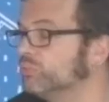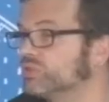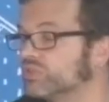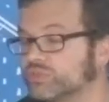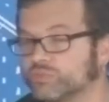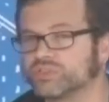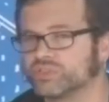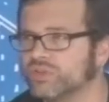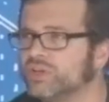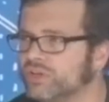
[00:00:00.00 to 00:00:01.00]
eux, mais ça se
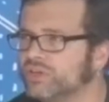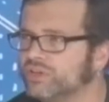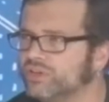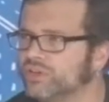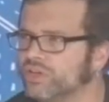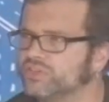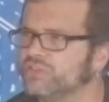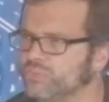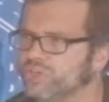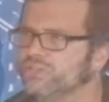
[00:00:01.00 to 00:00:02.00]
passe euh,
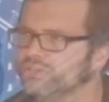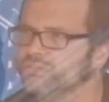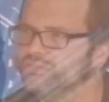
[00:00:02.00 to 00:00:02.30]
assez bien.